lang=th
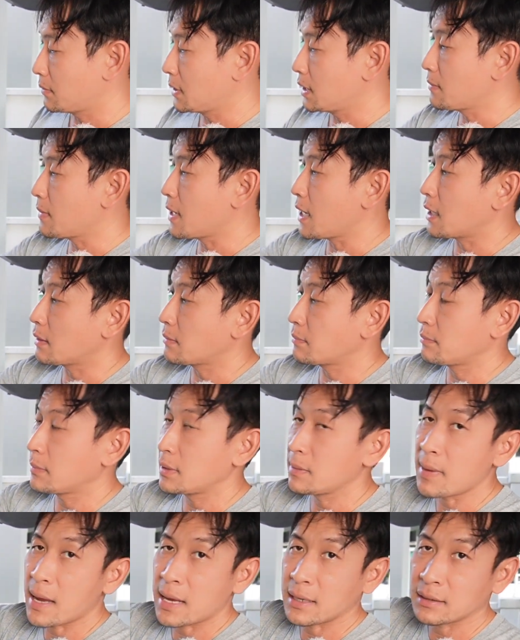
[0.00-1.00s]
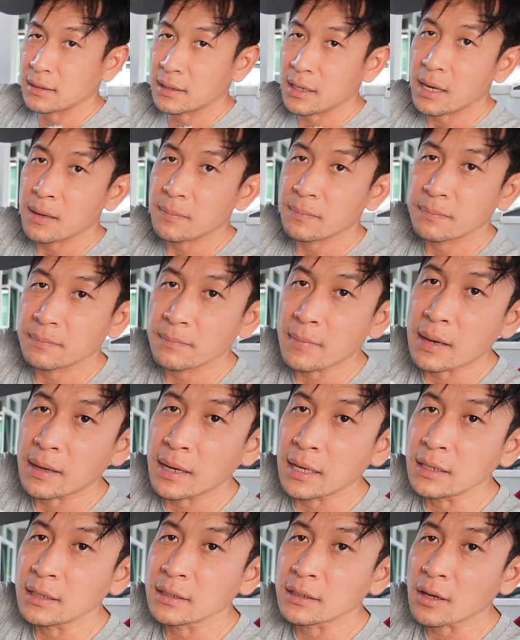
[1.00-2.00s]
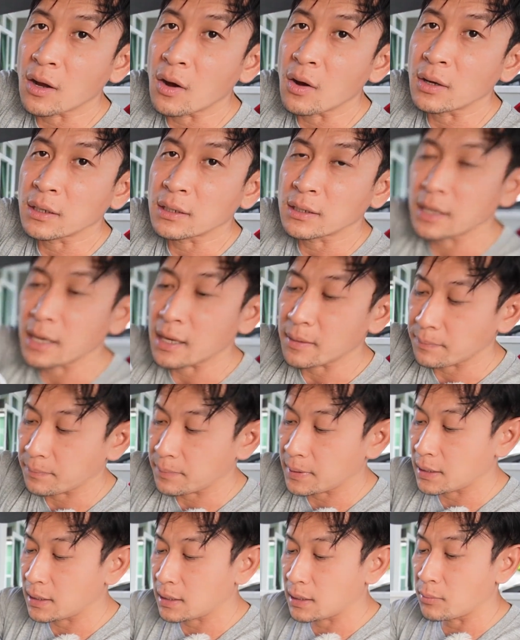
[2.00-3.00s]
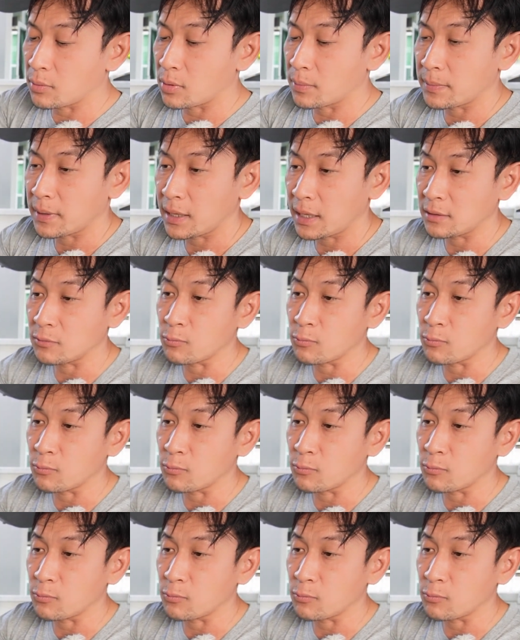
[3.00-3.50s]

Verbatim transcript: มีเบสมีแบตนะครับแบตให้ 1 ก้อนนะครับเป็นระบบ